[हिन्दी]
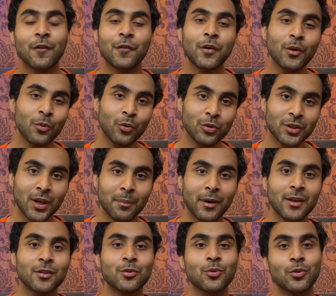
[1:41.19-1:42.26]
फिर उसके
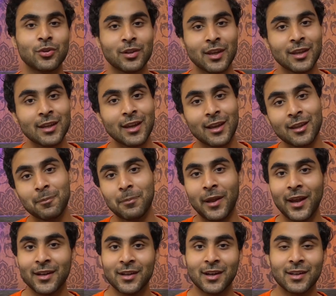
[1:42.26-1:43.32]
बाद सोचते हैं कि कैसे
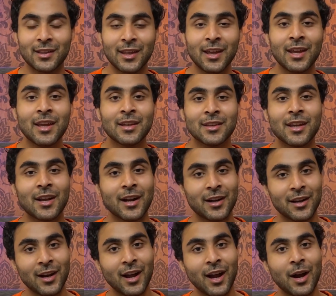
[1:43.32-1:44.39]
प्लान करते हैं कि
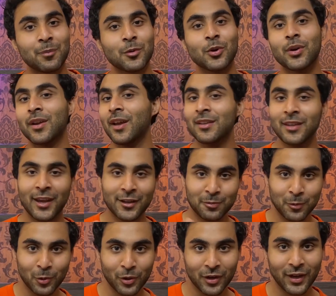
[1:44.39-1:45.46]
कटरा आपको कैसे
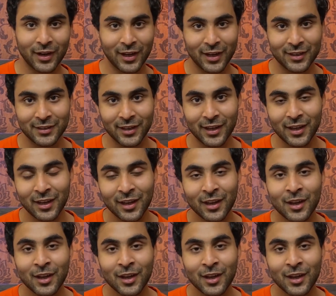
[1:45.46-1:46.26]
एक्सप्लोर कराया जाए